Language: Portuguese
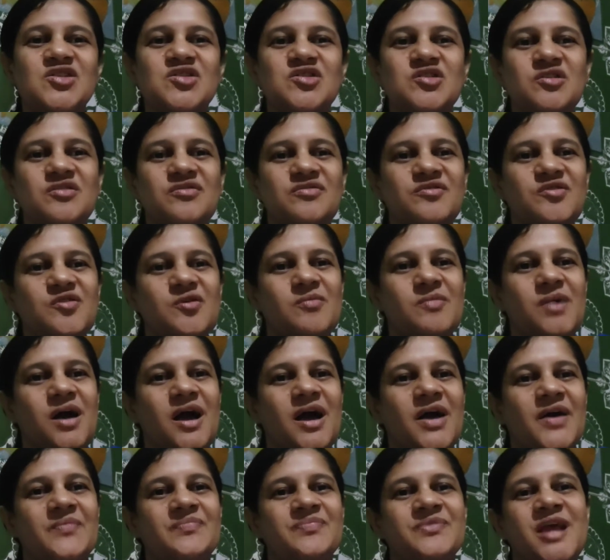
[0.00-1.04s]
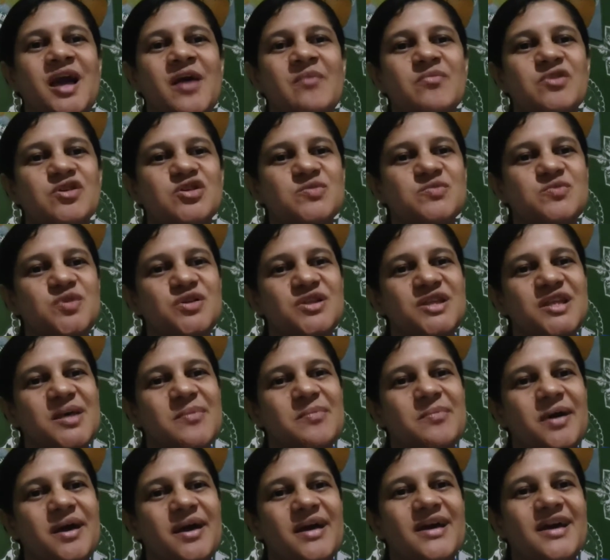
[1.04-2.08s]
de filmar, pois meu
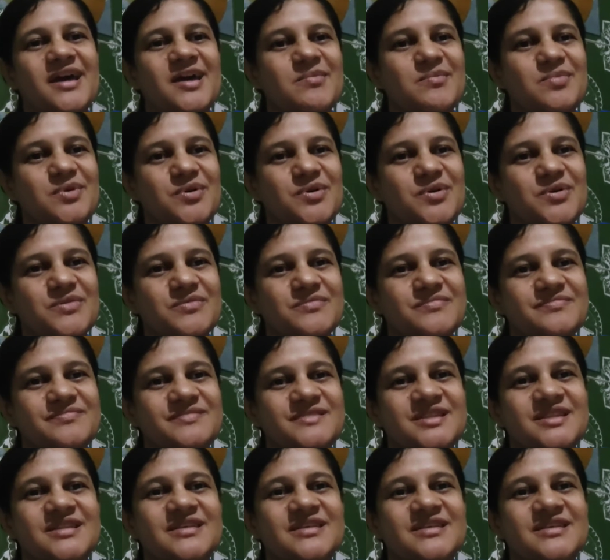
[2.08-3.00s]
tripé quebrou.